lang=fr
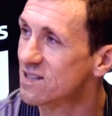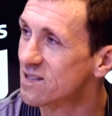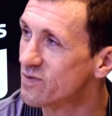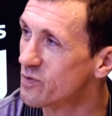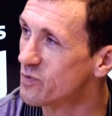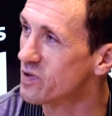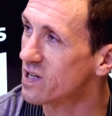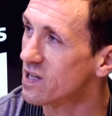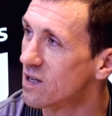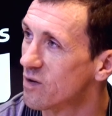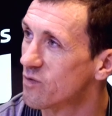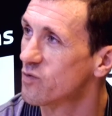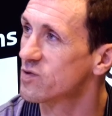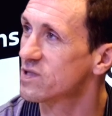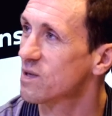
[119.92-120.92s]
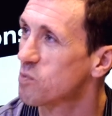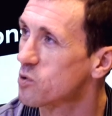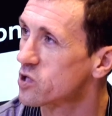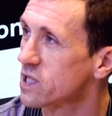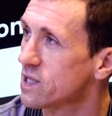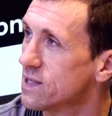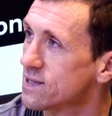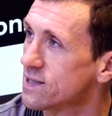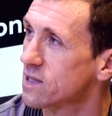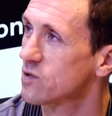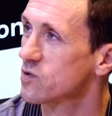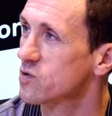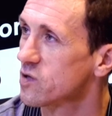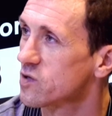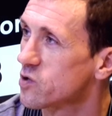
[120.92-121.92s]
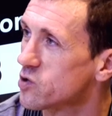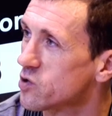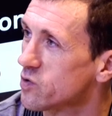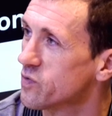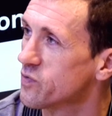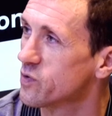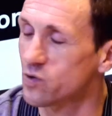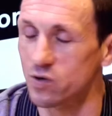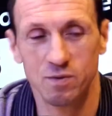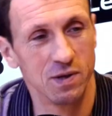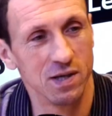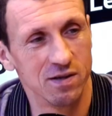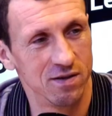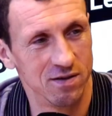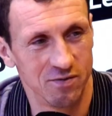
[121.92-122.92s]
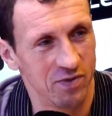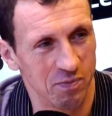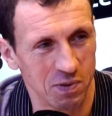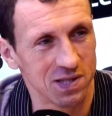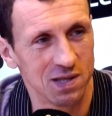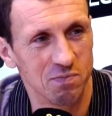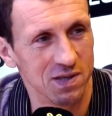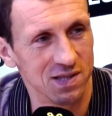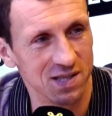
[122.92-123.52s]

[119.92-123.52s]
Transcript: date. Vous verrez, quand vous vous approcherez des 50 ans, ce genre de photo ben, ne fait pas si